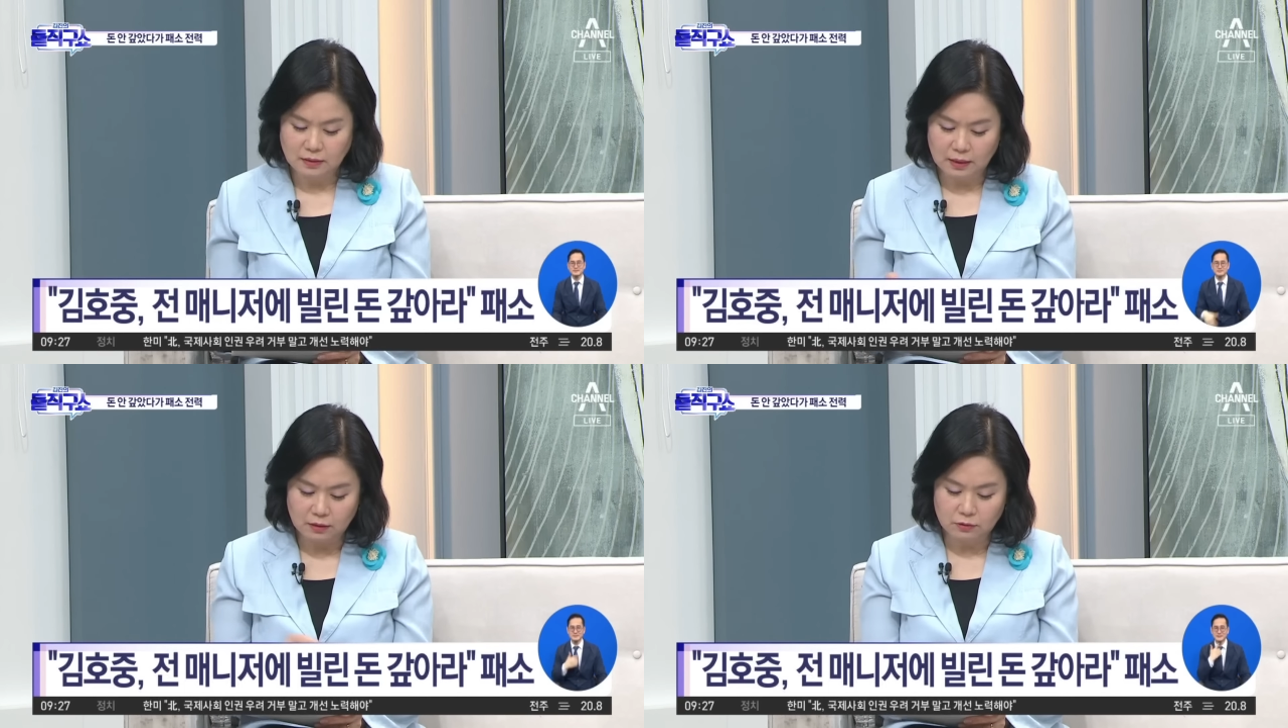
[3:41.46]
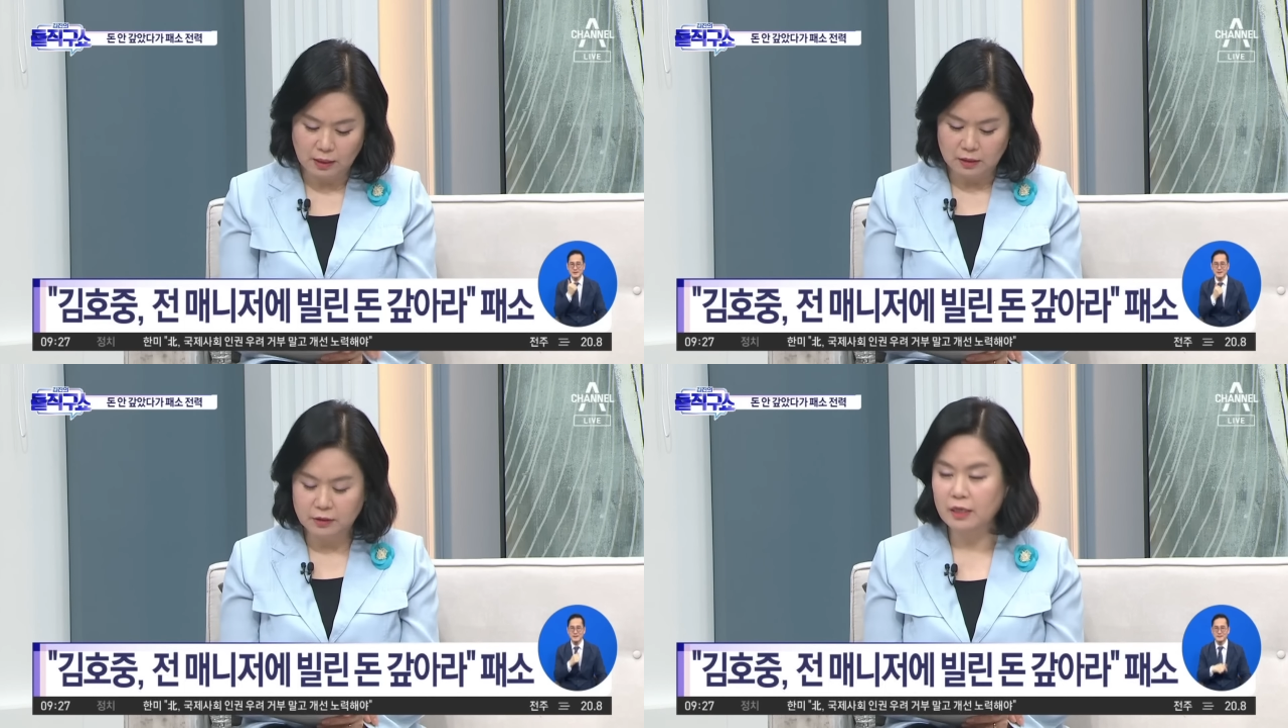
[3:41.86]
사건
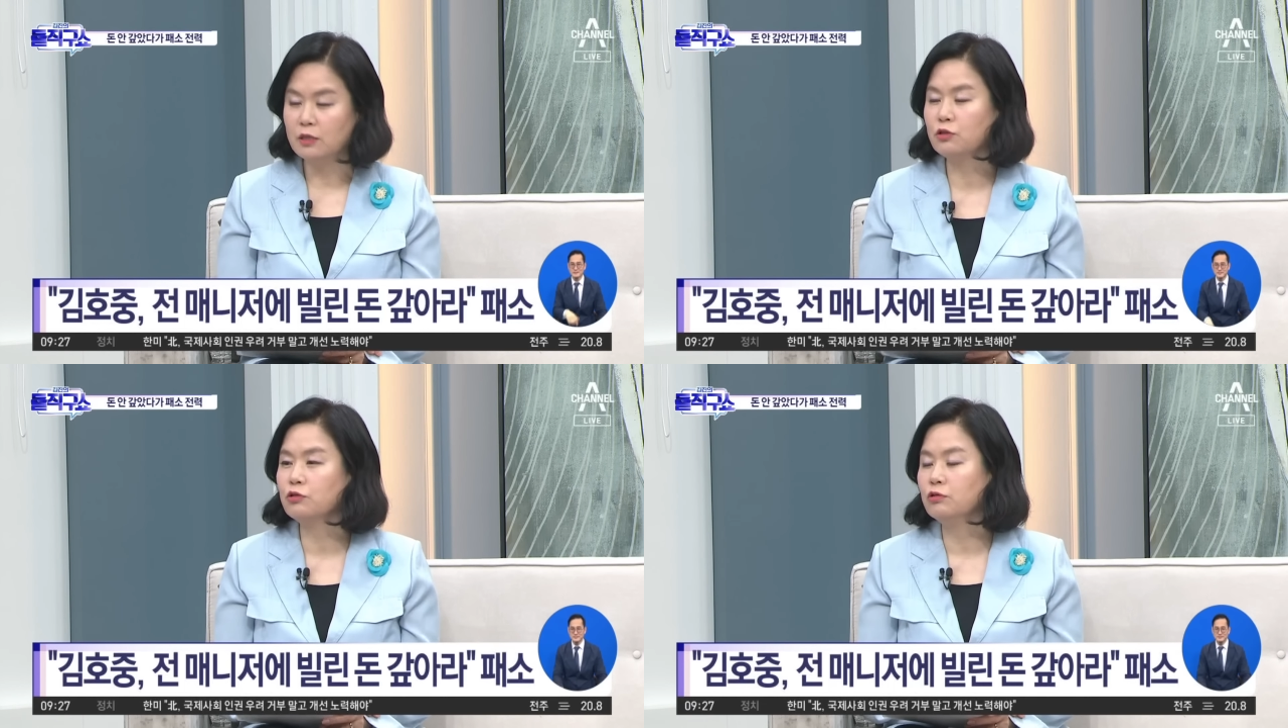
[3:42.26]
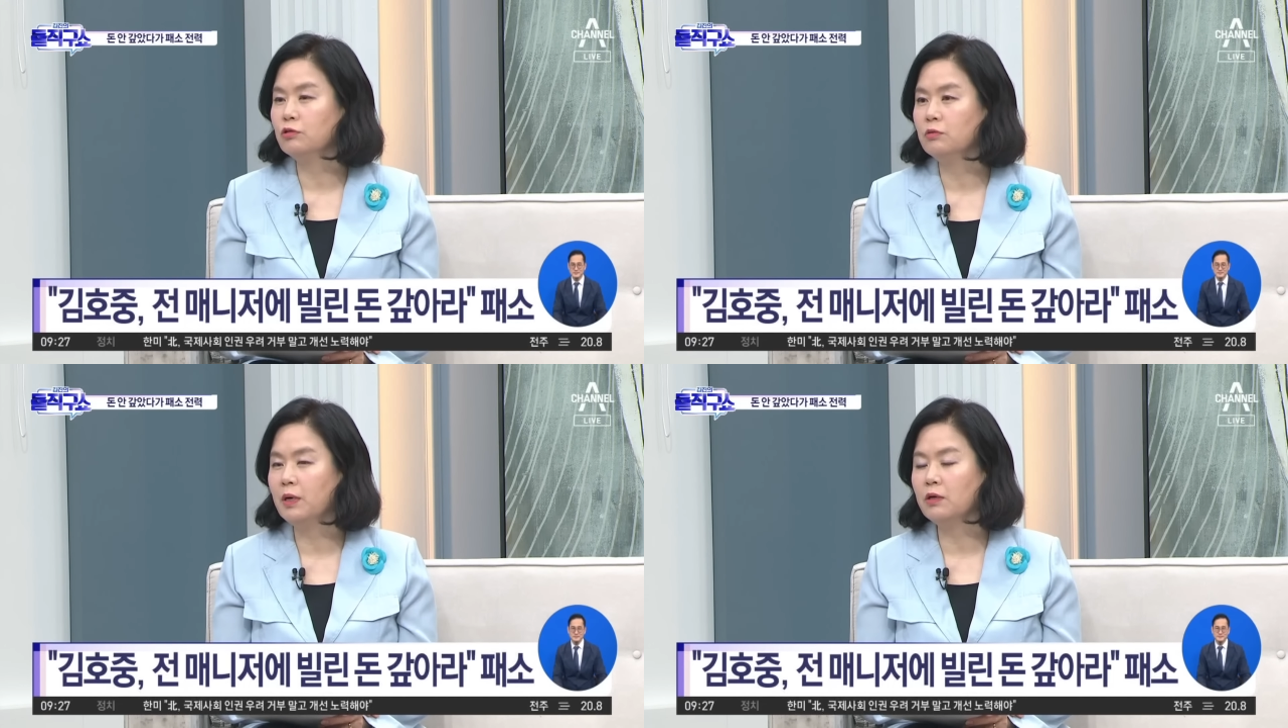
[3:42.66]

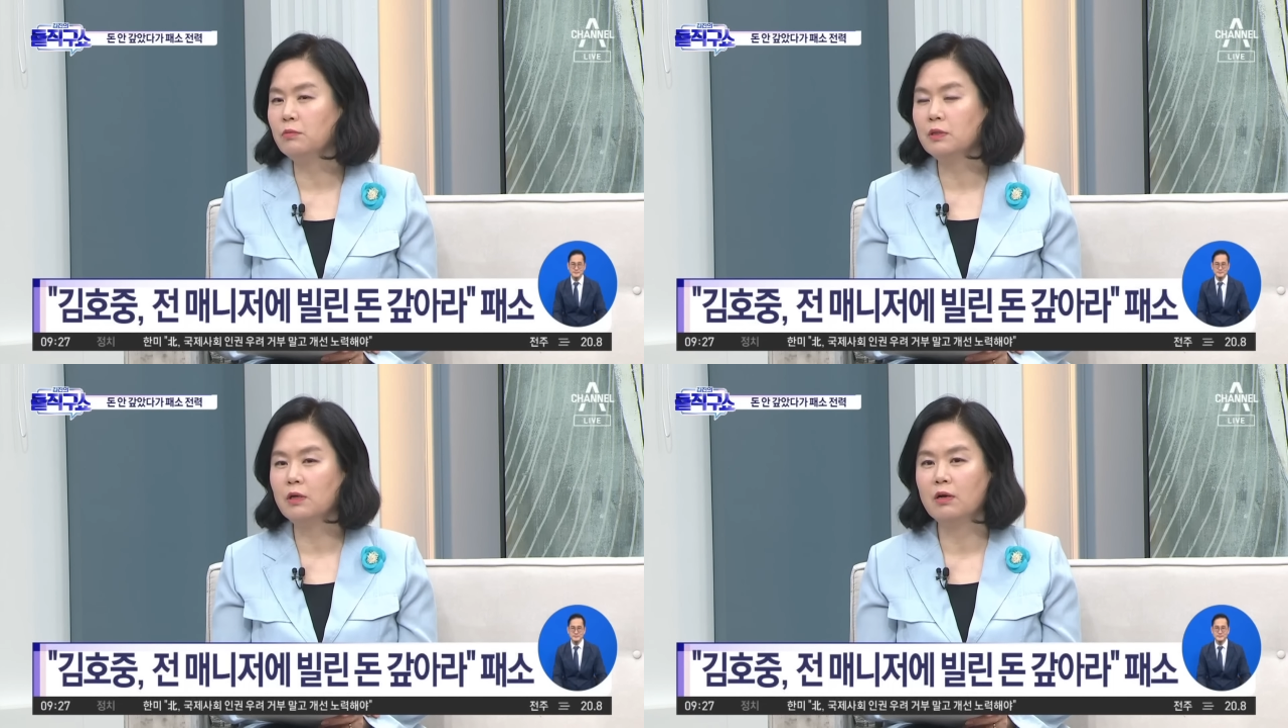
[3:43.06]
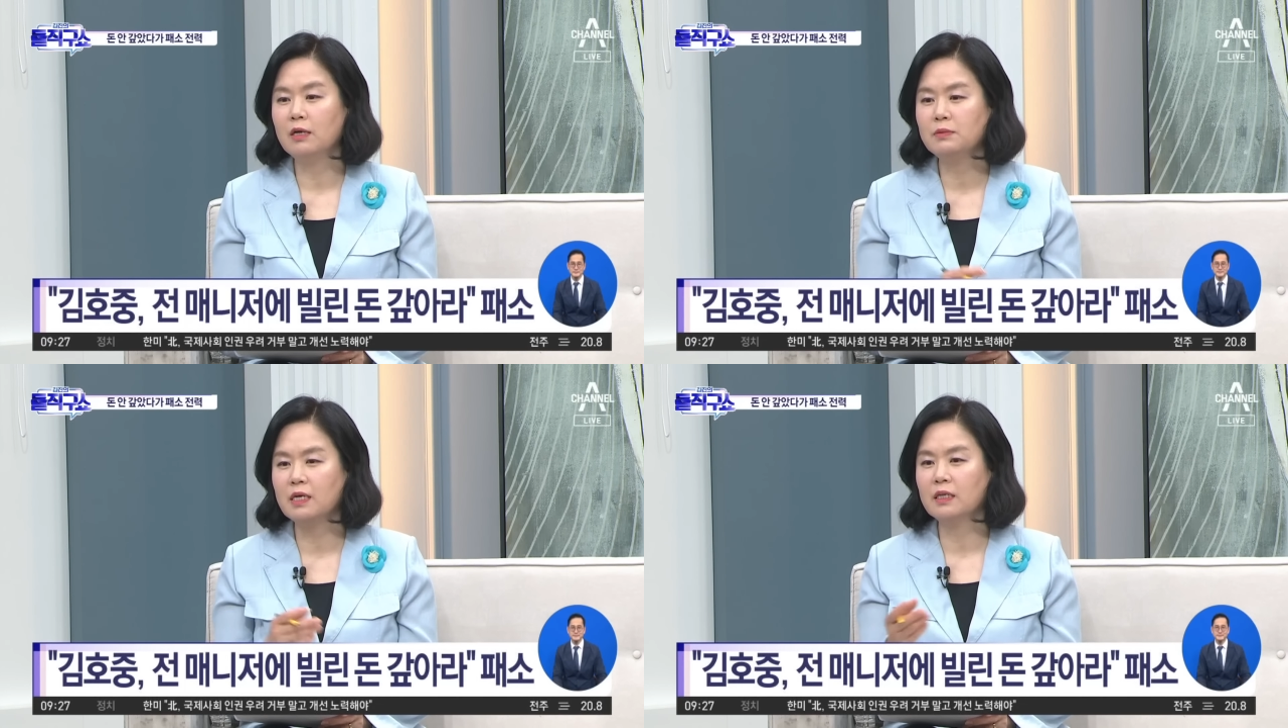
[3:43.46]
관련해가지고 판결문
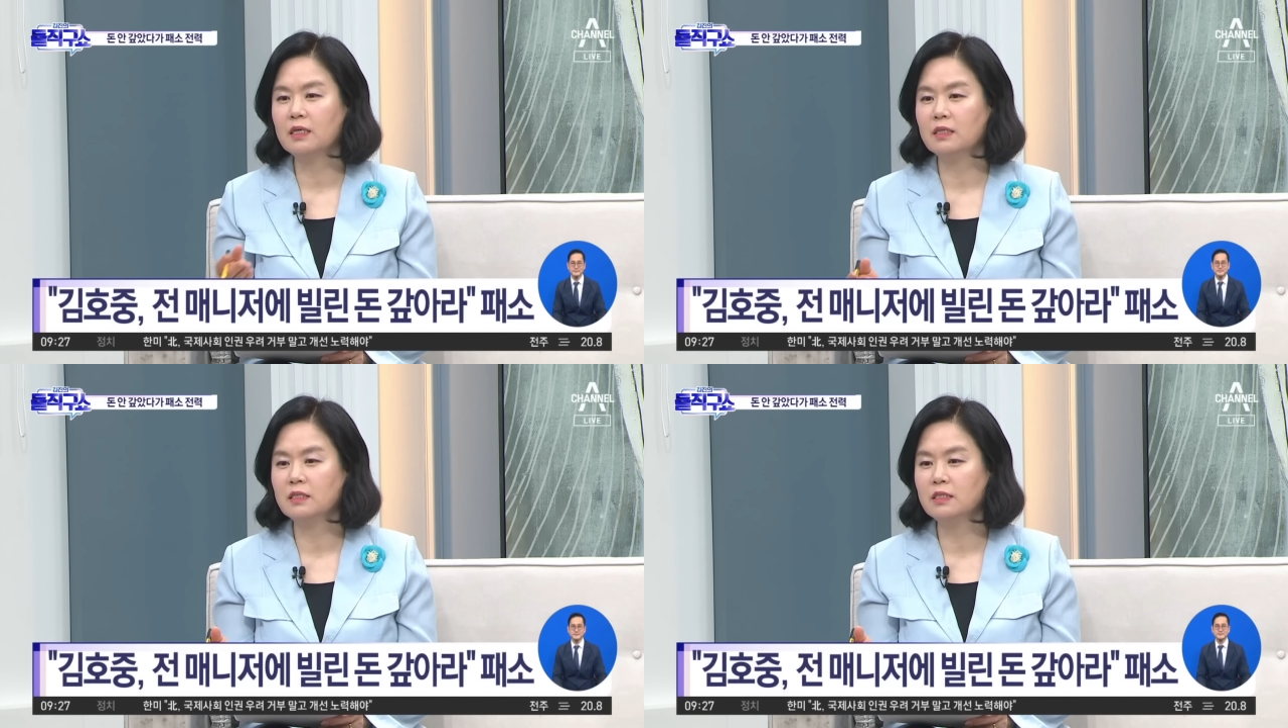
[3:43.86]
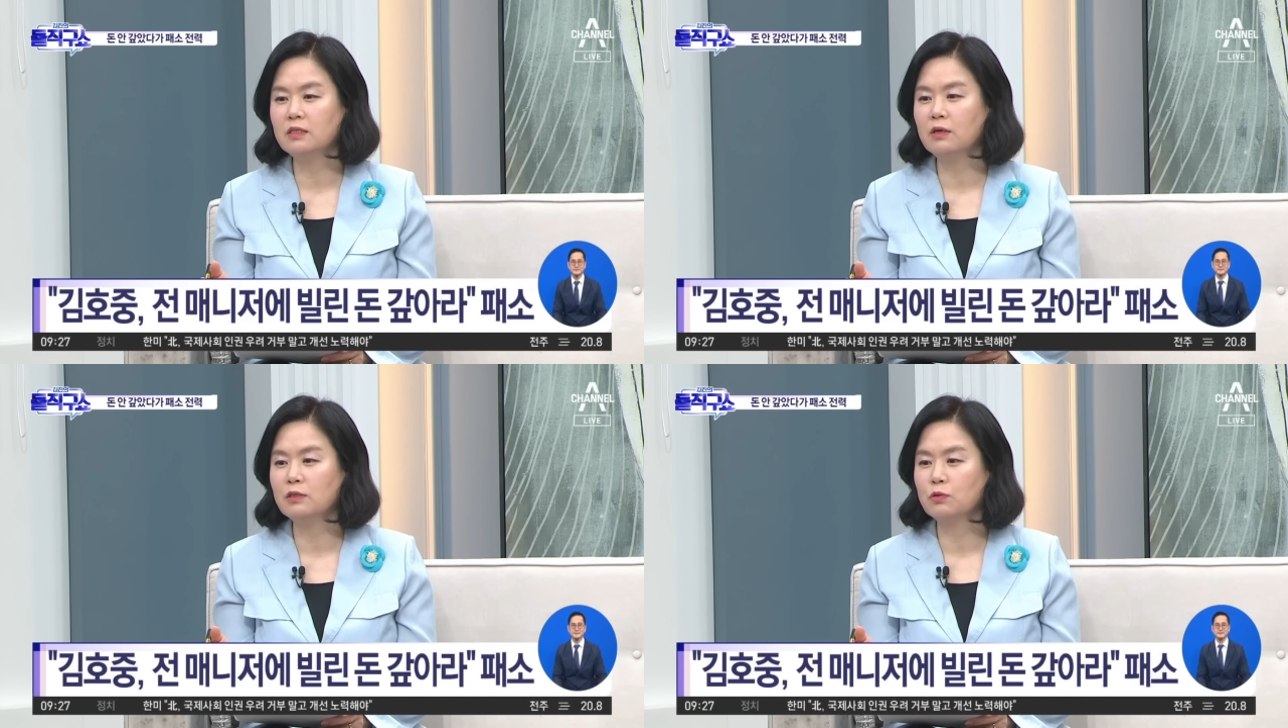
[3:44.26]
열람 제한까지
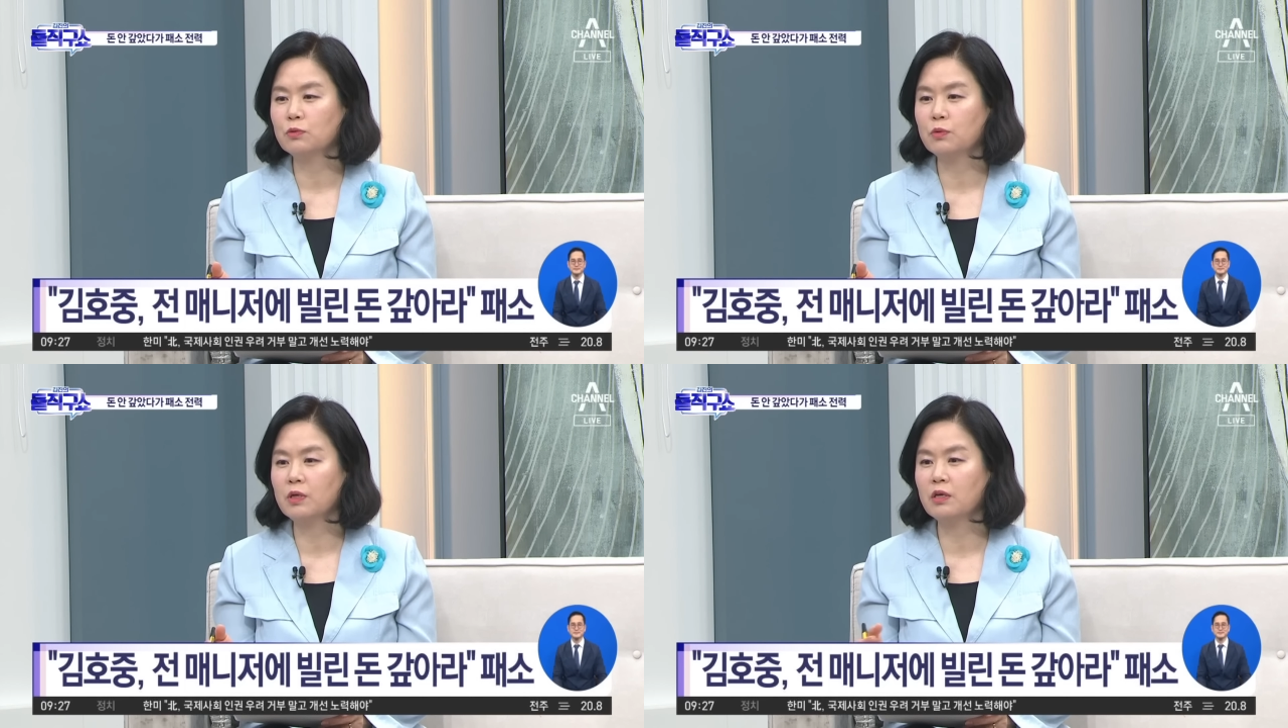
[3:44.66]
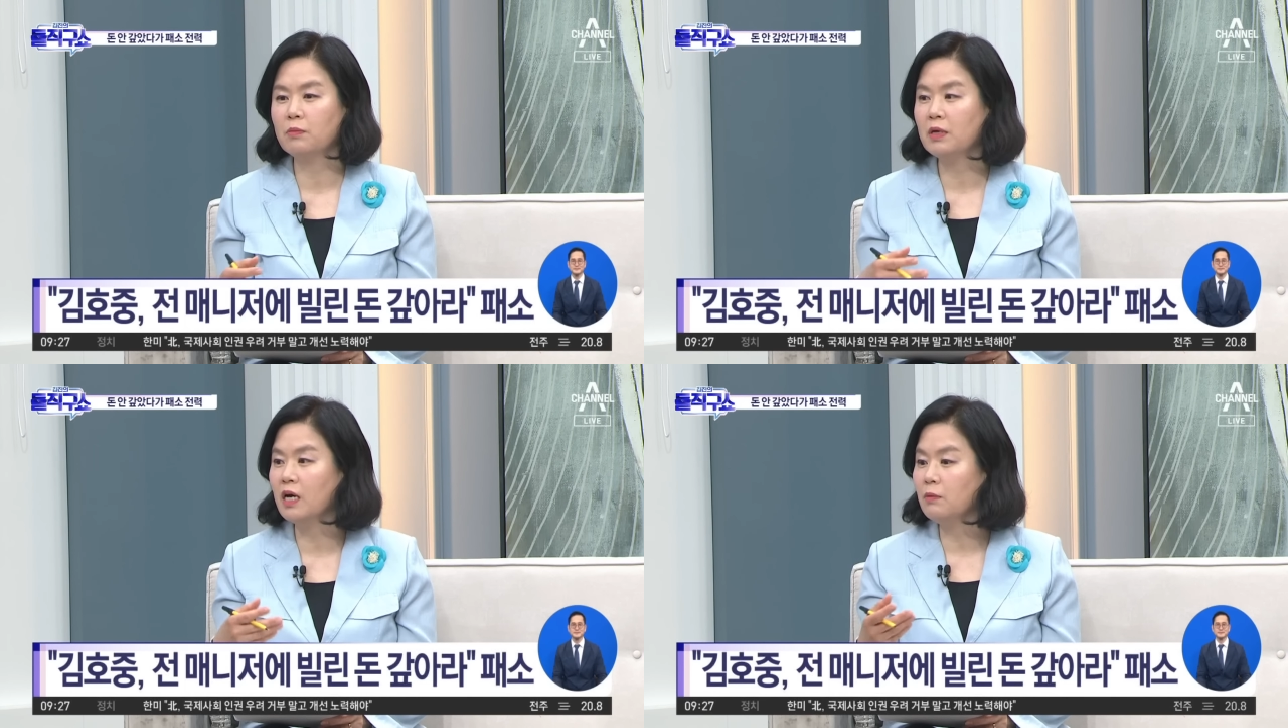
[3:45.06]
신청할 정도로
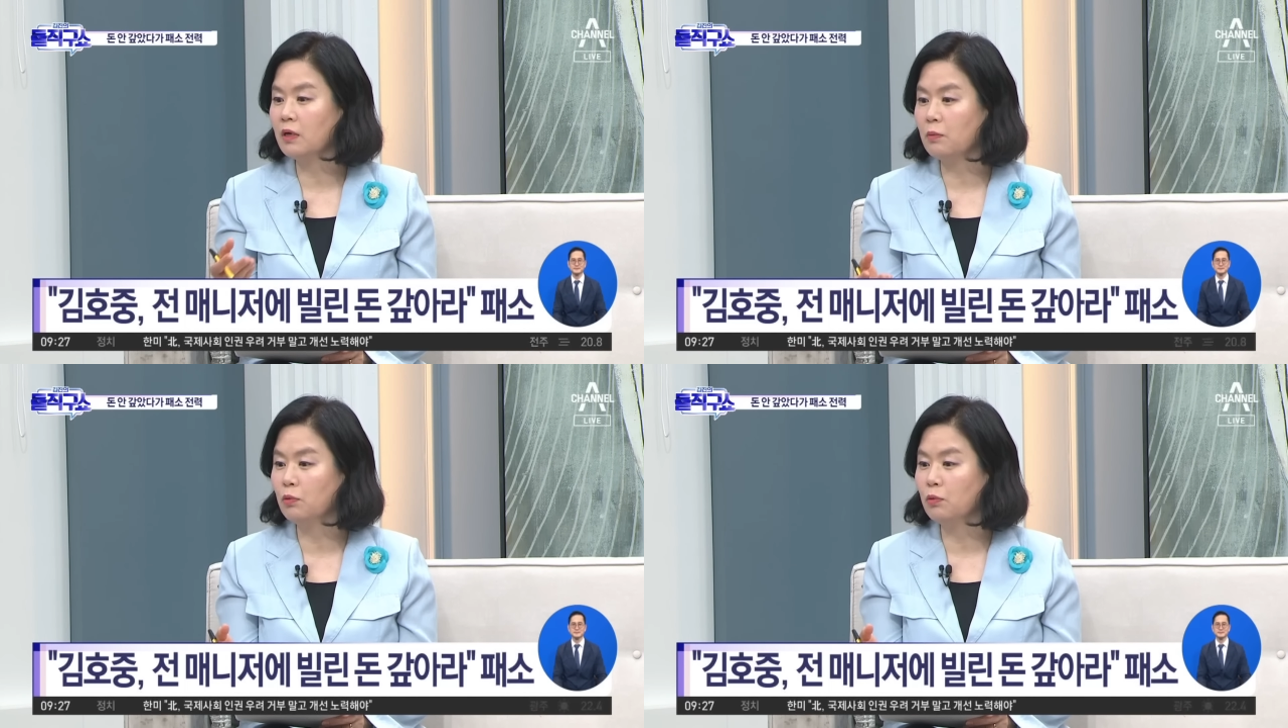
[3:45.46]
이렇게 민감하게